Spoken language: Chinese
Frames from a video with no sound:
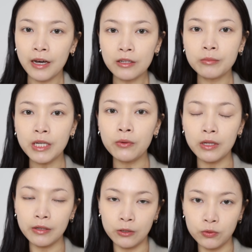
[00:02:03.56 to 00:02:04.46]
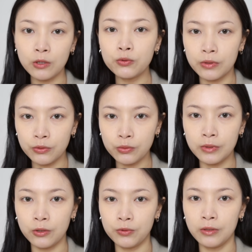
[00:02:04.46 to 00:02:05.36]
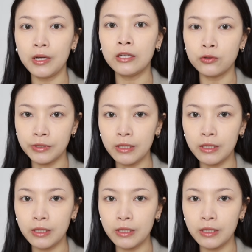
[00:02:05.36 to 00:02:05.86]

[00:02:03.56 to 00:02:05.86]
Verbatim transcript: 好，那我们现在回到眼妆全素的状态。首